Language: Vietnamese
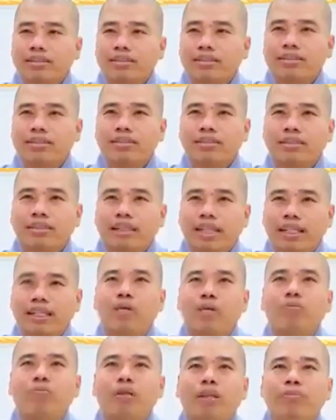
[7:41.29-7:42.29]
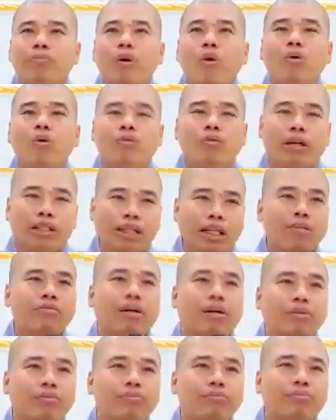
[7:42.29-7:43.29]
để không bị buồn và thất vọng.
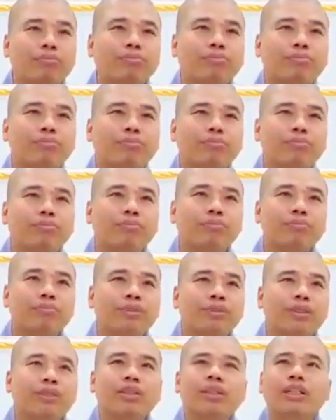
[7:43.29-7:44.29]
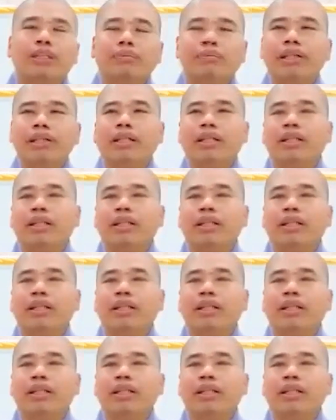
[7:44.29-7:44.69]
Con người mình